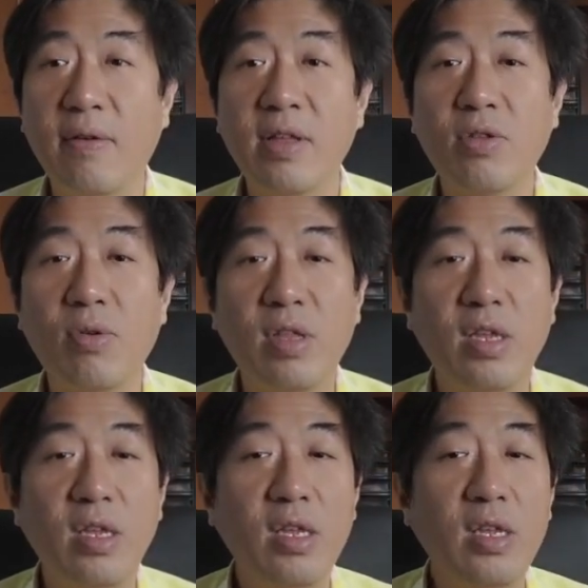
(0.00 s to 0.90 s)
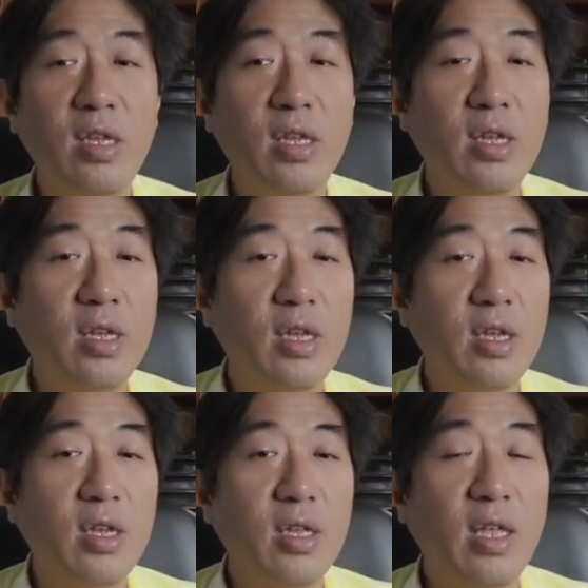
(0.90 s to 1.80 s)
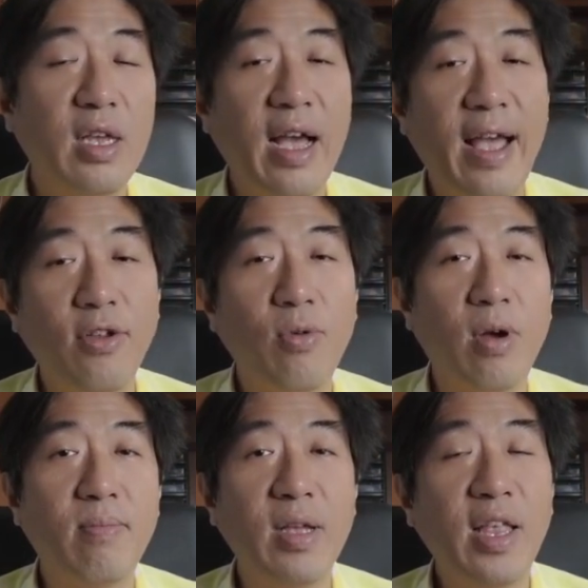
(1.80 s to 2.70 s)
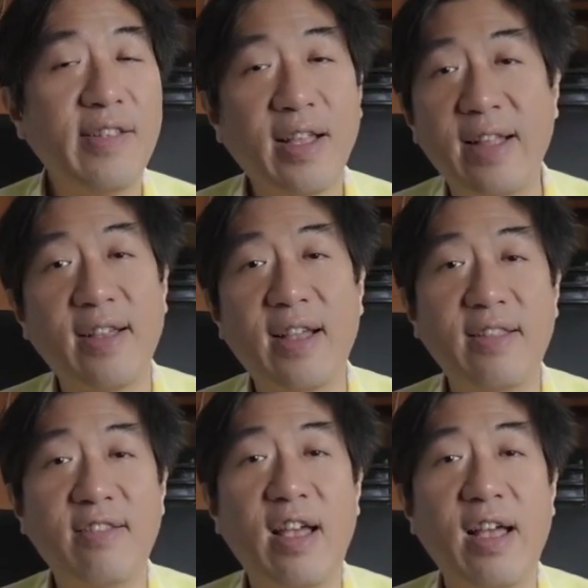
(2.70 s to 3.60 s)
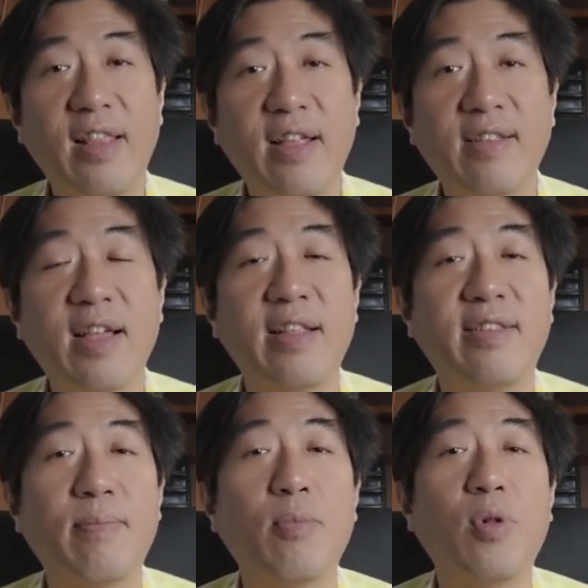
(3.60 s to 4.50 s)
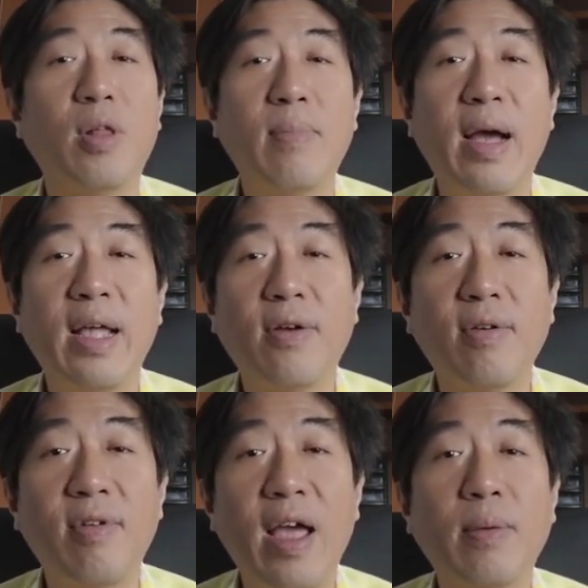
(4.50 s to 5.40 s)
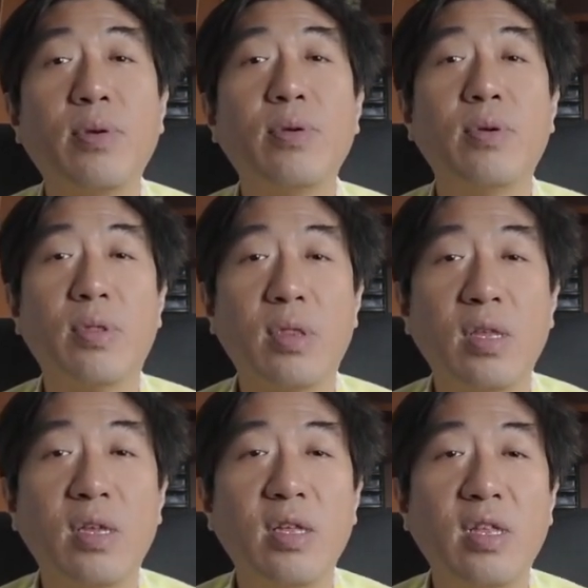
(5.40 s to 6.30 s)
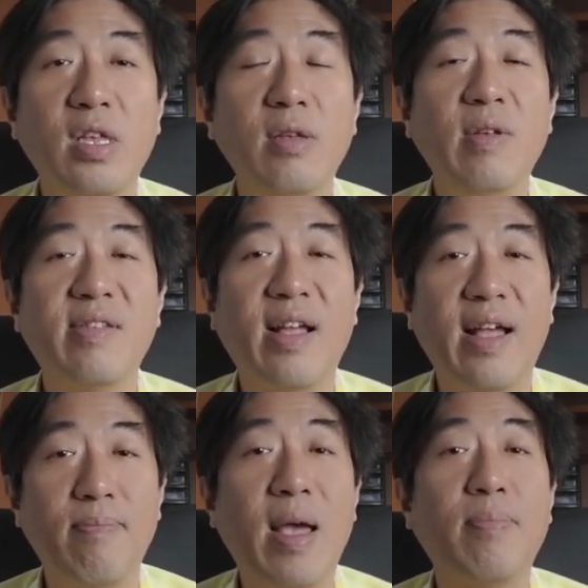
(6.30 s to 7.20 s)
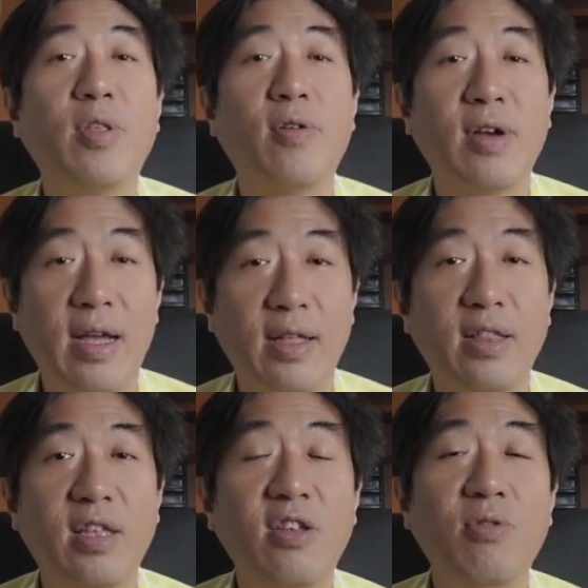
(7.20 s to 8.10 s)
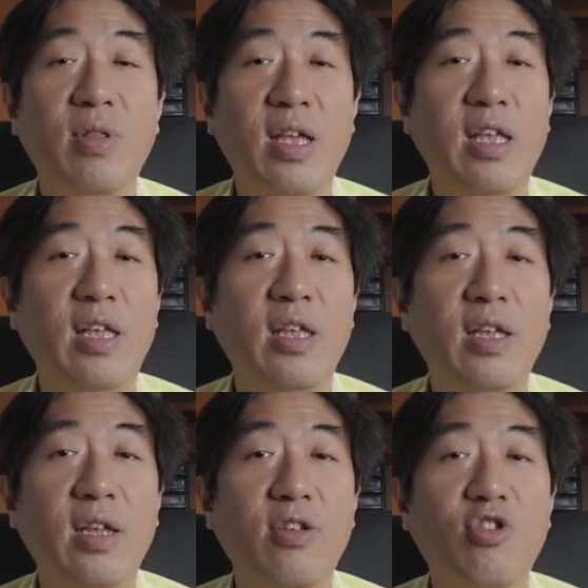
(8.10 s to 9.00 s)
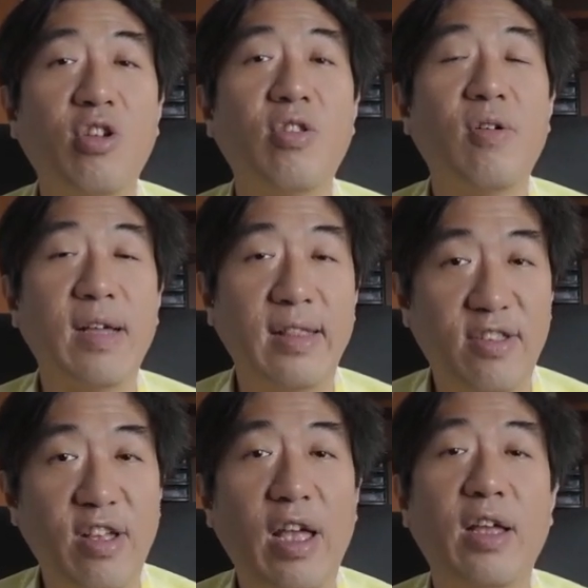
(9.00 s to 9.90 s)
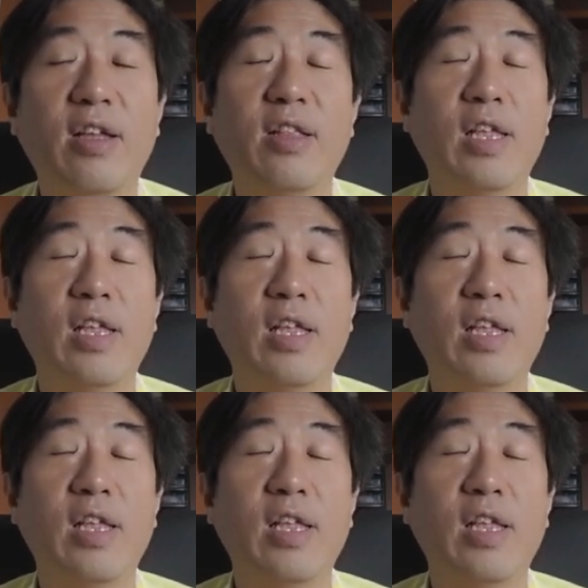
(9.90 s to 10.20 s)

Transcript: แต่ว่าตัวที่ที่ขายอยู่อ่ะไม่ได้สกัดจากกัญชานะสกัดจากผลไม้แล้วก็รากพืชที่มีสารแบบเดียวกับที่อยู่ในช่อดอกกัญชา